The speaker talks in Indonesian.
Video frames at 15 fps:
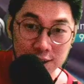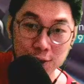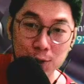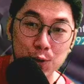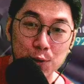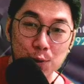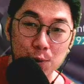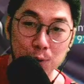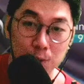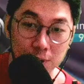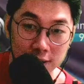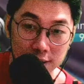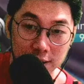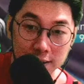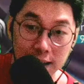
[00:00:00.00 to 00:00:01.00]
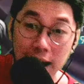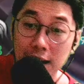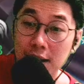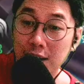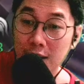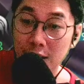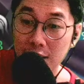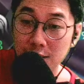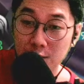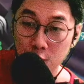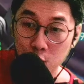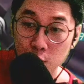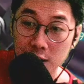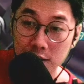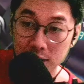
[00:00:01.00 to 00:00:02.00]
Sekian dulu video kali
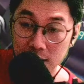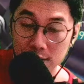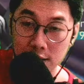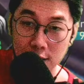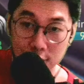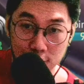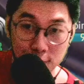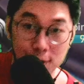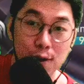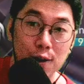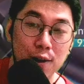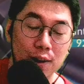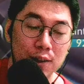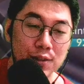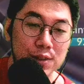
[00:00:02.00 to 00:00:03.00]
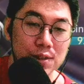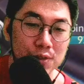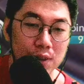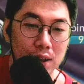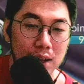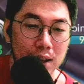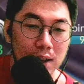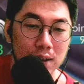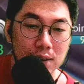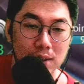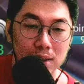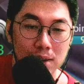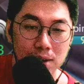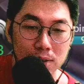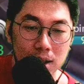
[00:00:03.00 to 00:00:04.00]
ini, sampai jumpa di video
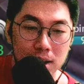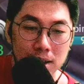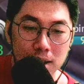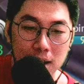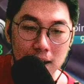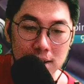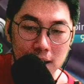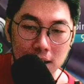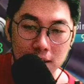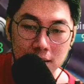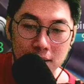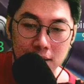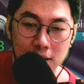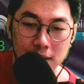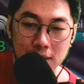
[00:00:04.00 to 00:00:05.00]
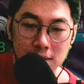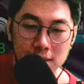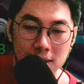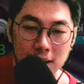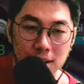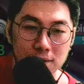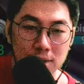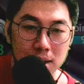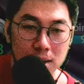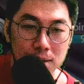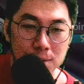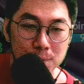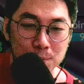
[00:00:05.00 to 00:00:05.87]
berikutnya. Jangan lupa dukung terus dan subscribe